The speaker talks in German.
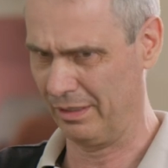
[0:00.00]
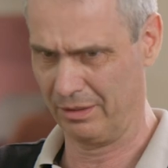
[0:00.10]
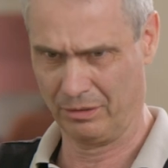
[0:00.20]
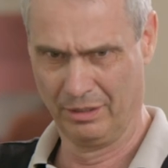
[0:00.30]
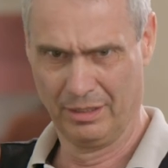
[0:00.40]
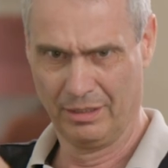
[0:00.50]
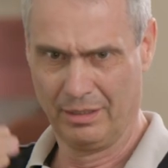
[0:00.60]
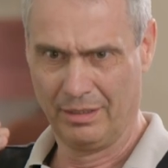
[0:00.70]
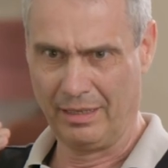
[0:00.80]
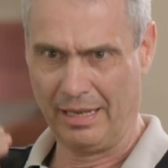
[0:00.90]
Also
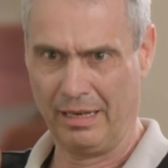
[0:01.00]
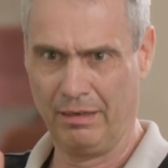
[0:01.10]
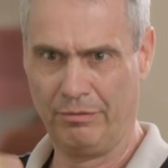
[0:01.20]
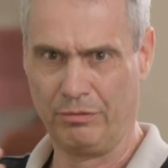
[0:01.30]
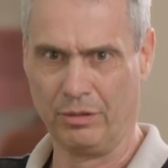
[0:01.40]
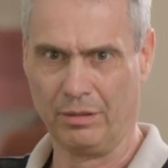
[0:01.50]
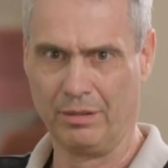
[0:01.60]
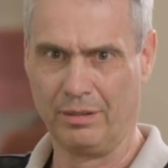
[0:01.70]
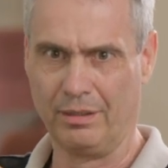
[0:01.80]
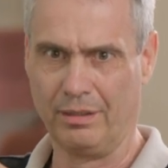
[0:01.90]
L für
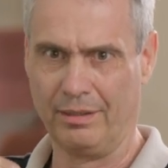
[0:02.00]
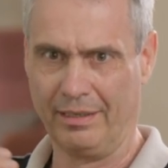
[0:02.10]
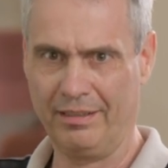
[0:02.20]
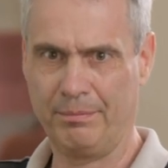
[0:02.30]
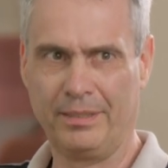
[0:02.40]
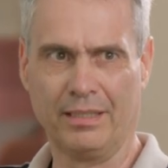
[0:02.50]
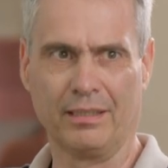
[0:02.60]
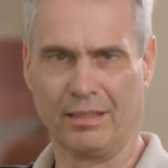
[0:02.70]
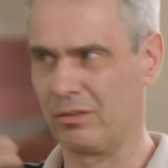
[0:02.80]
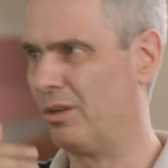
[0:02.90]

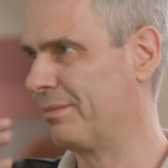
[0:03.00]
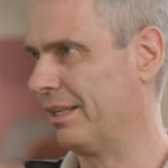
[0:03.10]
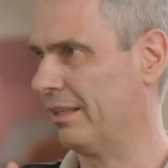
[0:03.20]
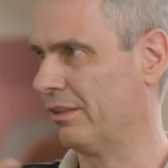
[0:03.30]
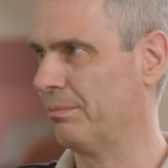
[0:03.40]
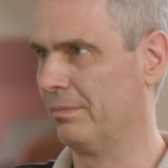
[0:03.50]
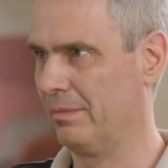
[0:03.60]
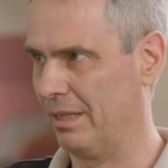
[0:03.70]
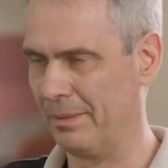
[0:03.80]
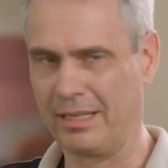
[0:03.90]
Lesbian, also kommt halt aus dem
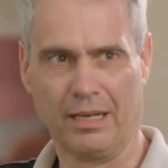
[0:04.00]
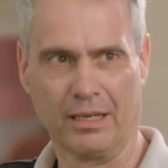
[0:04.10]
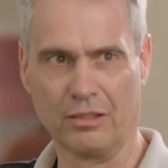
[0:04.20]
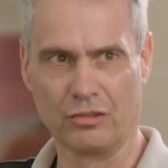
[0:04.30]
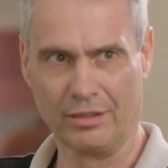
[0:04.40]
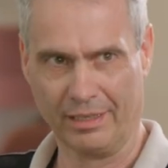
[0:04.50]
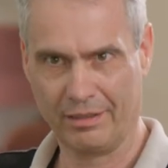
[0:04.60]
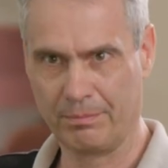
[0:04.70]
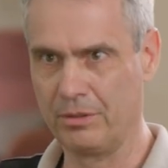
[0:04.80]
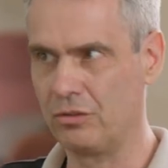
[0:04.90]
amerikanischen mhm.
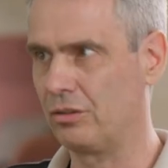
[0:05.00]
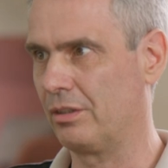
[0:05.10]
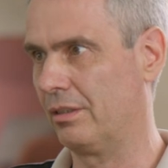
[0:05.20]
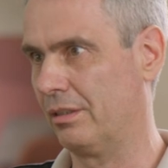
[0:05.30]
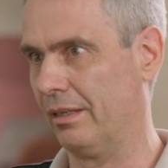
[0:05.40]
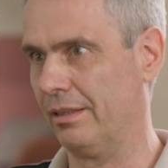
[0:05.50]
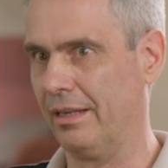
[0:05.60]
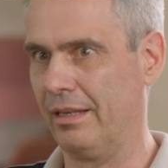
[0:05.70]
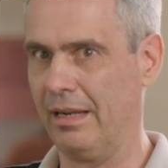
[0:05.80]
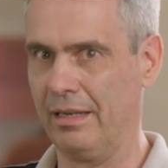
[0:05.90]
lesbisch, dann
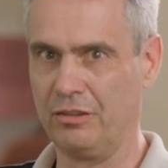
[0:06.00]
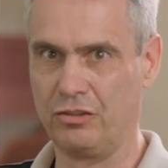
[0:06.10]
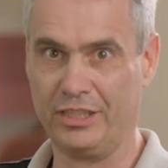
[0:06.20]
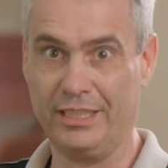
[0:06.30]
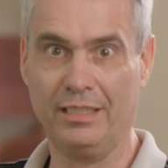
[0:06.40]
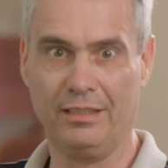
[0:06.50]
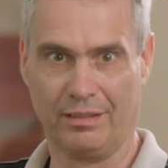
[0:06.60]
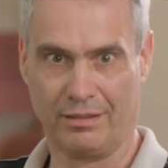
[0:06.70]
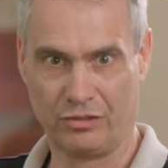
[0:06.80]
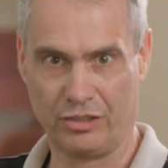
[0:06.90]
LG,
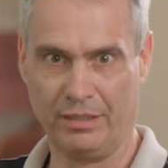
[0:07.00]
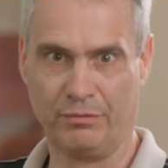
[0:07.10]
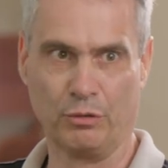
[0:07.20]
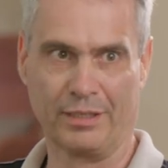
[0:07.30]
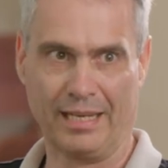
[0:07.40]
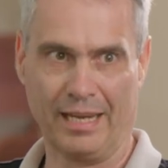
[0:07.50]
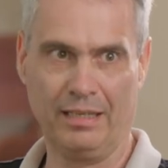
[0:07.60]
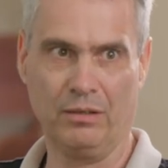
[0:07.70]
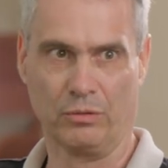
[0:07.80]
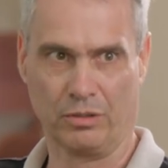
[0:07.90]
das G für
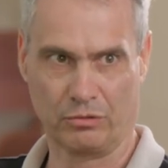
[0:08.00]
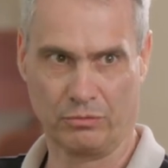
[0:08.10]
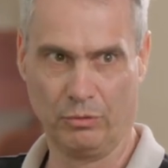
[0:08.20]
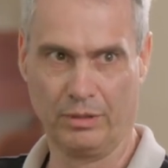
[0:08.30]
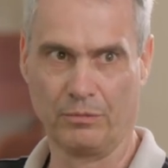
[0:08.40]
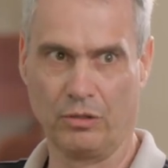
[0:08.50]
gay oder schwul im